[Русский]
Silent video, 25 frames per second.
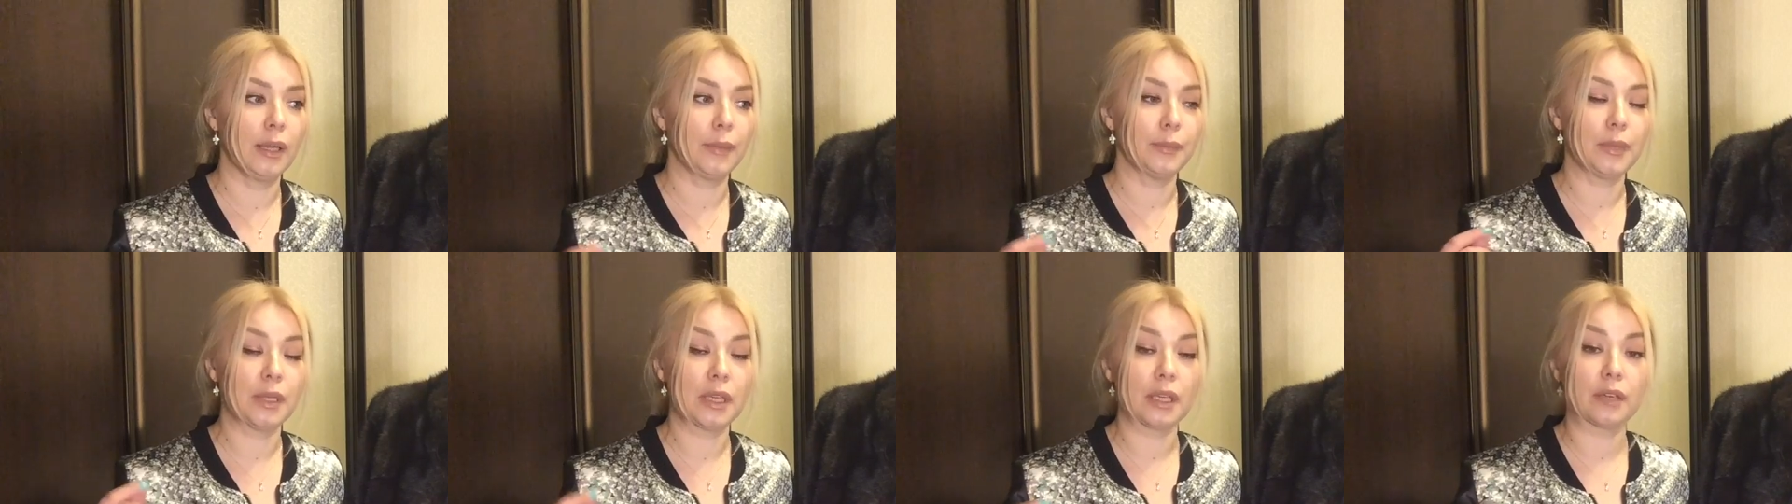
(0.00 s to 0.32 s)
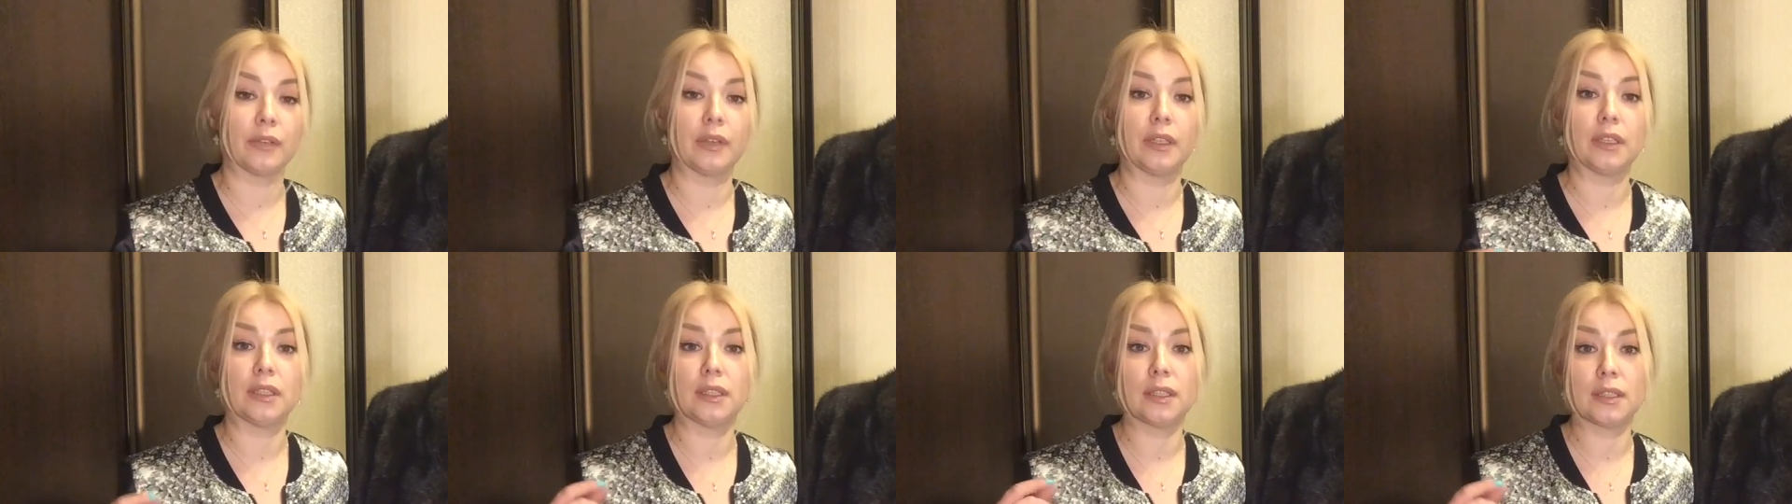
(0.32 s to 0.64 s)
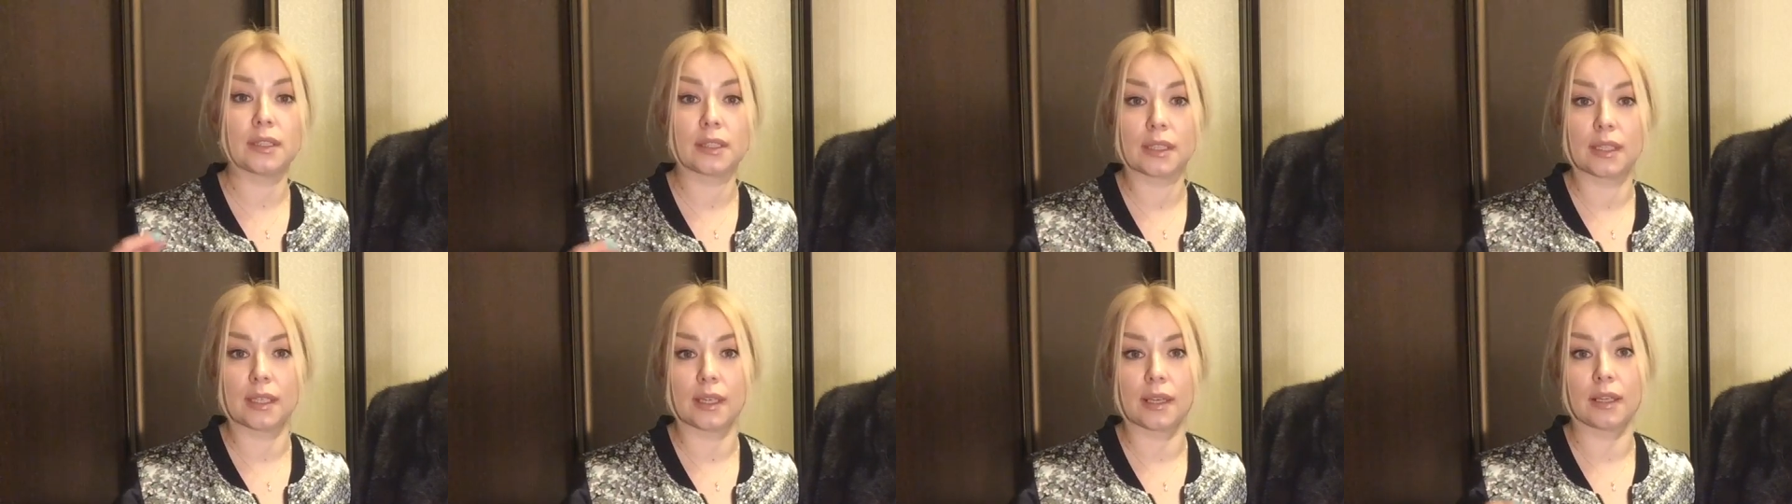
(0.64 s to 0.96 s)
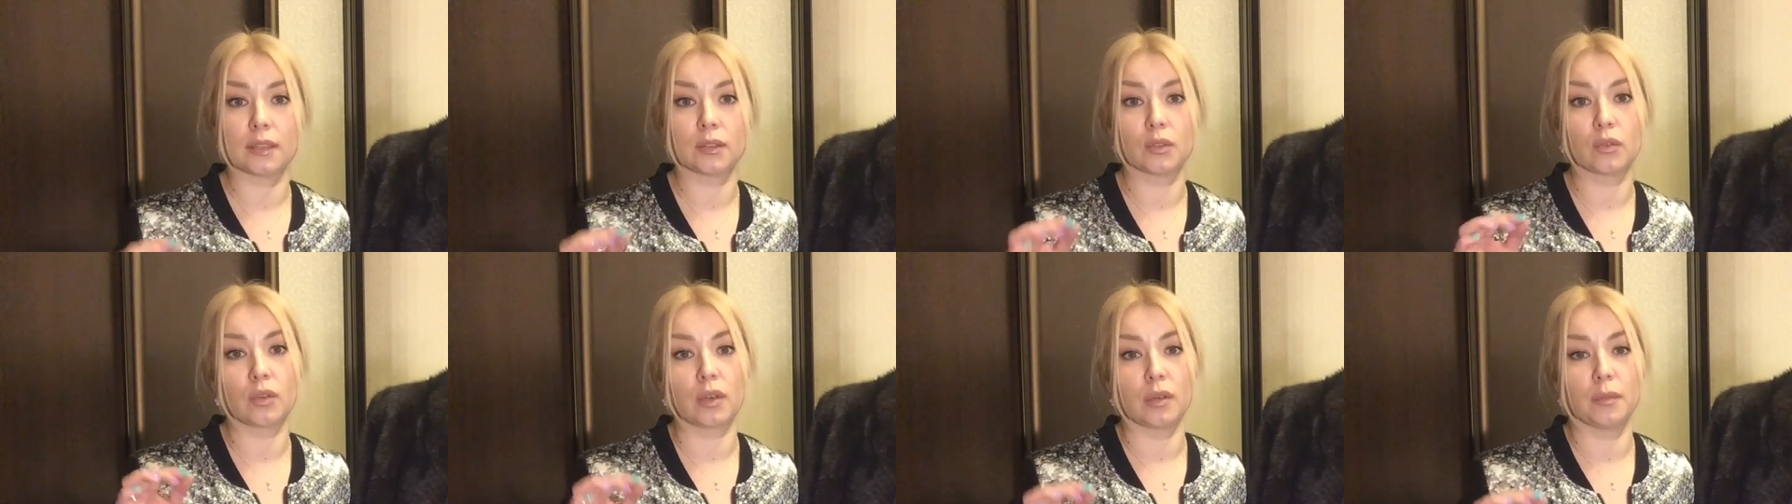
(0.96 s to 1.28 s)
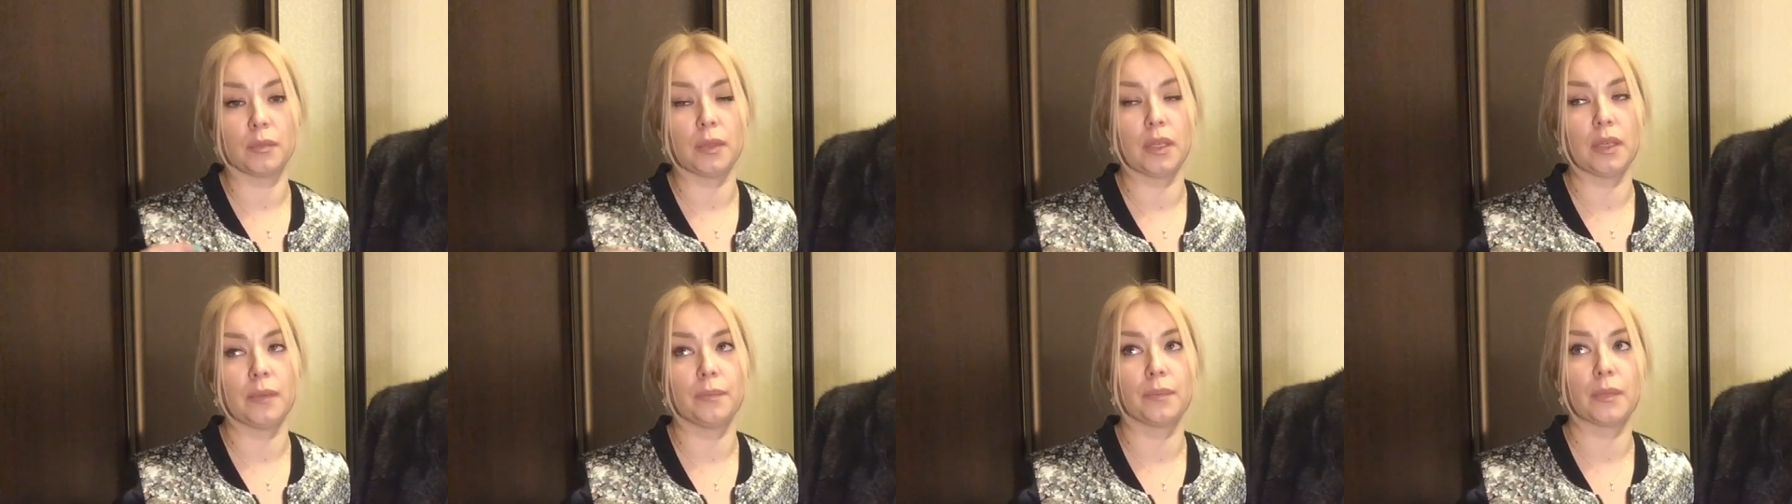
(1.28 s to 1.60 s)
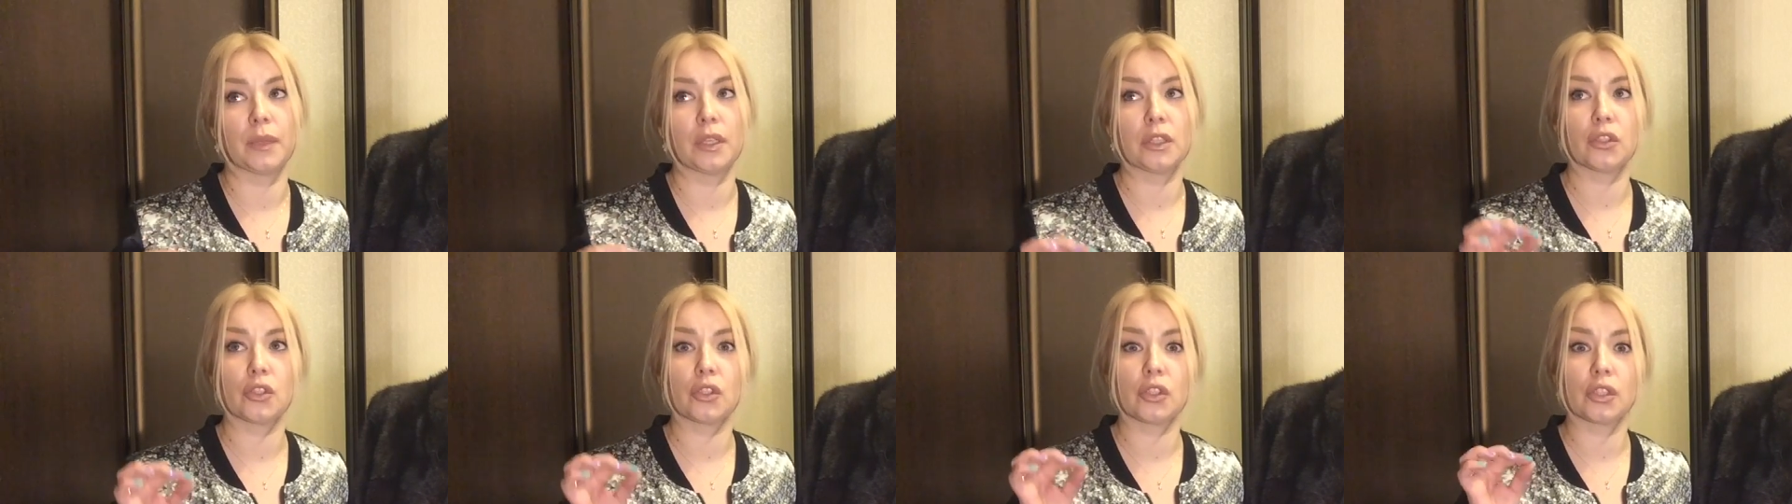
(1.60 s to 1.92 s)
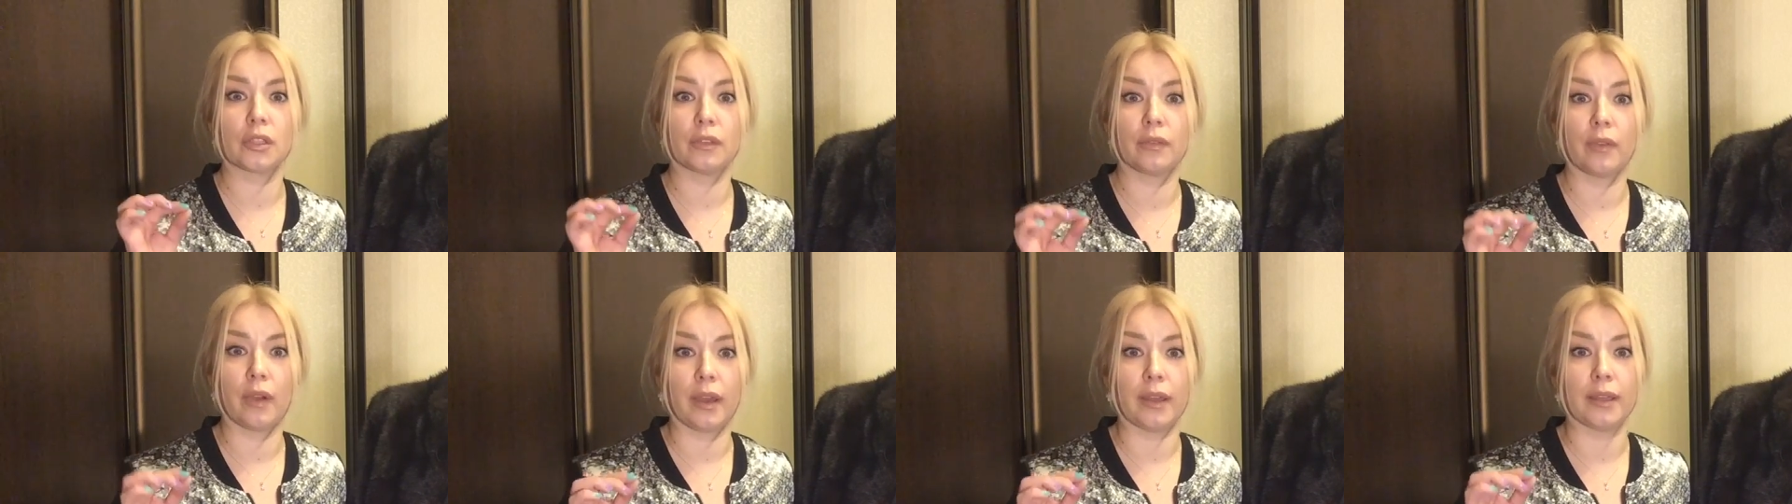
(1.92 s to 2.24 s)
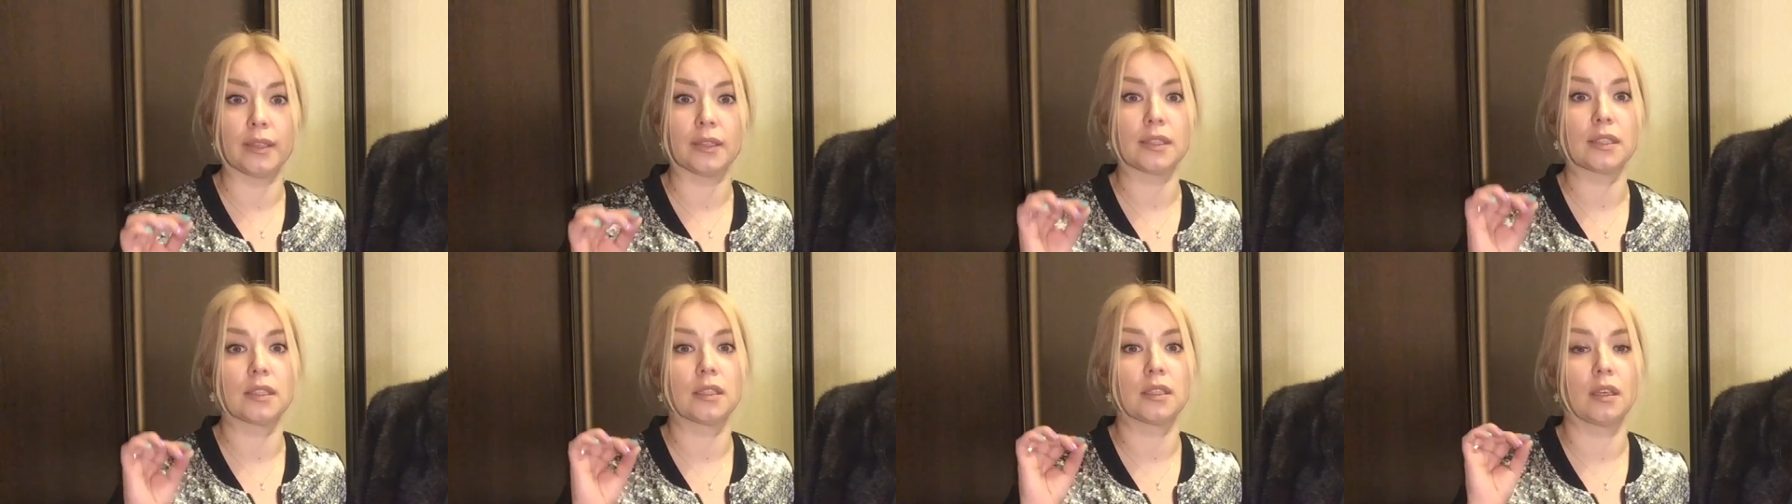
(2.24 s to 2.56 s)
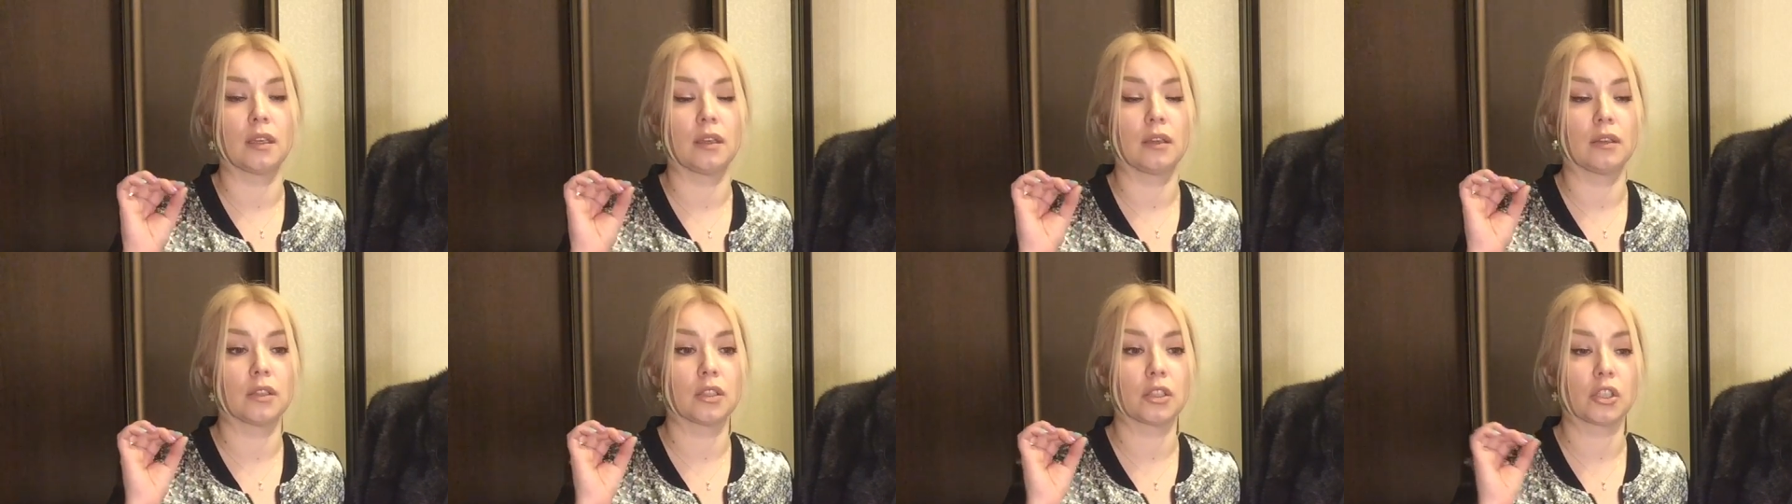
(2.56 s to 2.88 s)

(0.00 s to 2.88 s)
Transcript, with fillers: первые нитки, которыми сшивается,